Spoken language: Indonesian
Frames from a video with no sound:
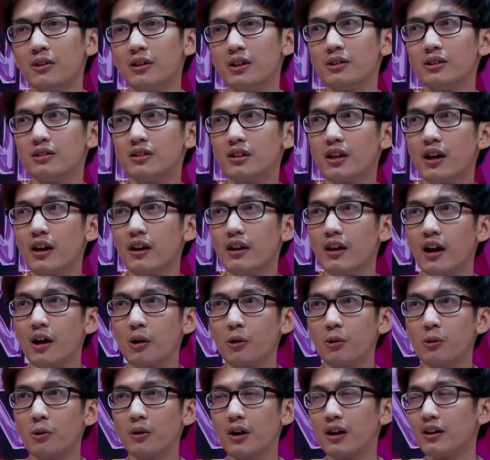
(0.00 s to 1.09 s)
Kalau oh, itu sih kayaknya
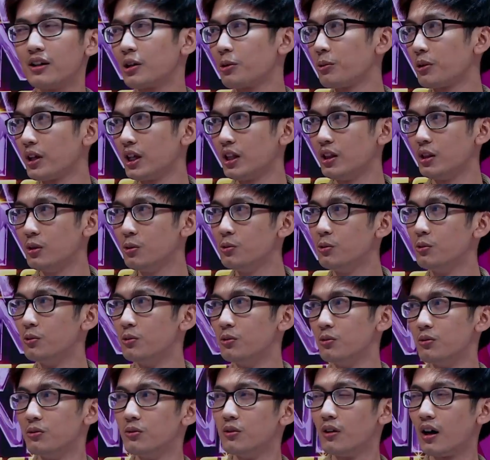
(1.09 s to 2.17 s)
aku kangen aku
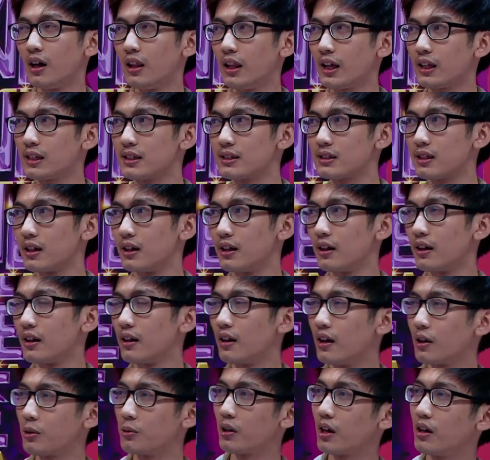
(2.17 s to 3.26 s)
rindu. Hah? Alexa,
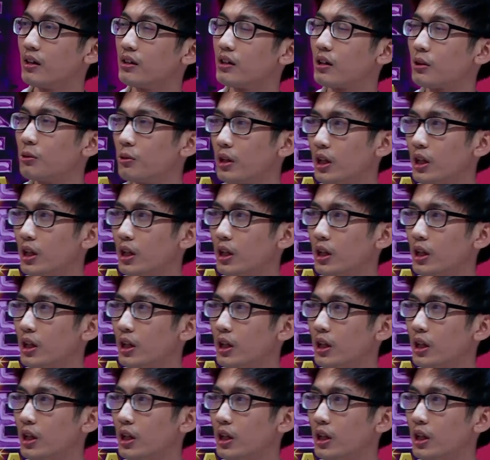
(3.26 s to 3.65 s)
aku kangen